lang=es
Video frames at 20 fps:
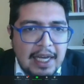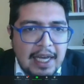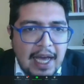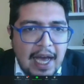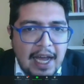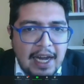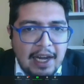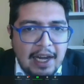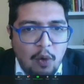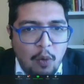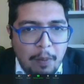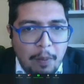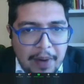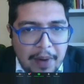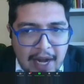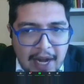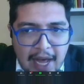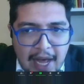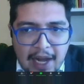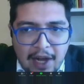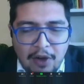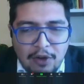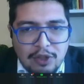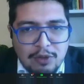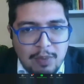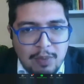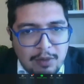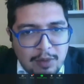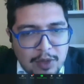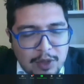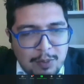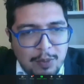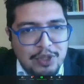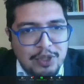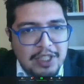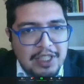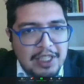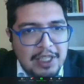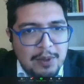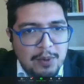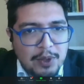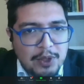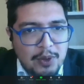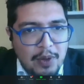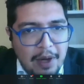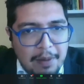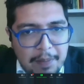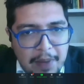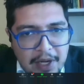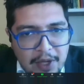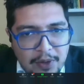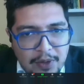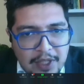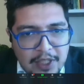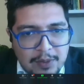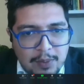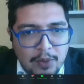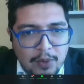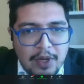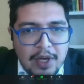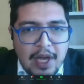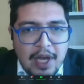a recuperar los verbos positivos sobre el periodismo,